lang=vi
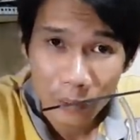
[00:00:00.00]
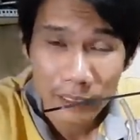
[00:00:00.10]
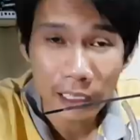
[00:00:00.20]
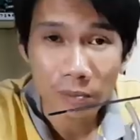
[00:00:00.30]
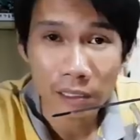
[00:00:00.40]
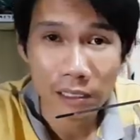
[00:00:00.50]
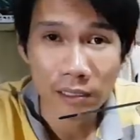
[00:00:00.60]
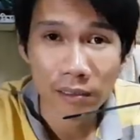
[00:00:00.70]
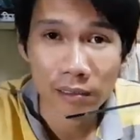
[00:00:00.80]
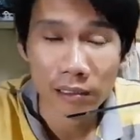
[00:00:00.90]
quan trọng
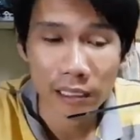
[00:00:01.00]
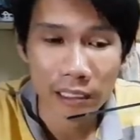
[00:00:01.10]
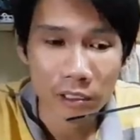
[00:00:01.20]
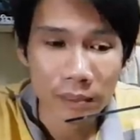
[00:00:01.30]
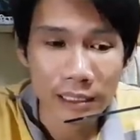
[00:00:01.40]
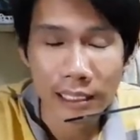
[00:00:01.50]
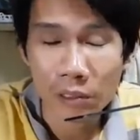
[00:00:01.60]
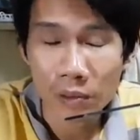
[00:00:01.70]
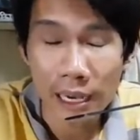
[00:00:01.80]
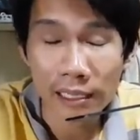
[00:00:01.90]
nữa là nếu mà xài
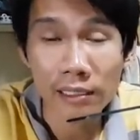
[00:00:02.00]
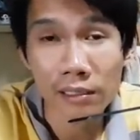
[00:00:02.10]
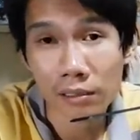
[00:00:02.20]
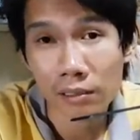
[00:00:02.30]
dầu thắng á,